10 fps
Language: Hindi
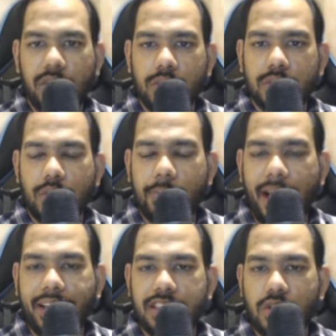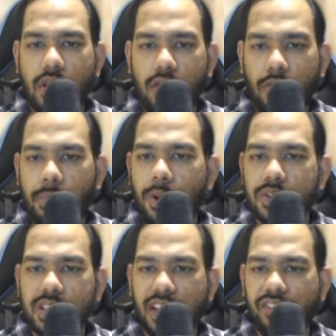तो दोस्तों बायस जो है वो
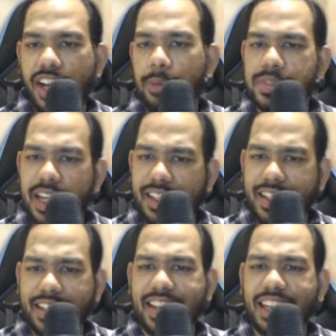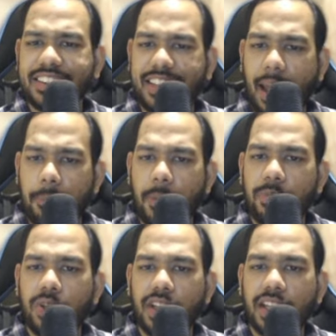पॉजिटिव ही अपसाइड है लेकिन आज गैप
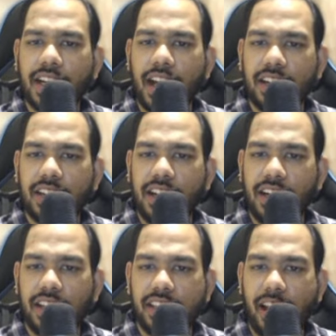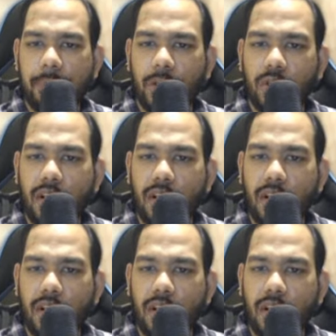अप खुलने के कारण यहाँ पे कोई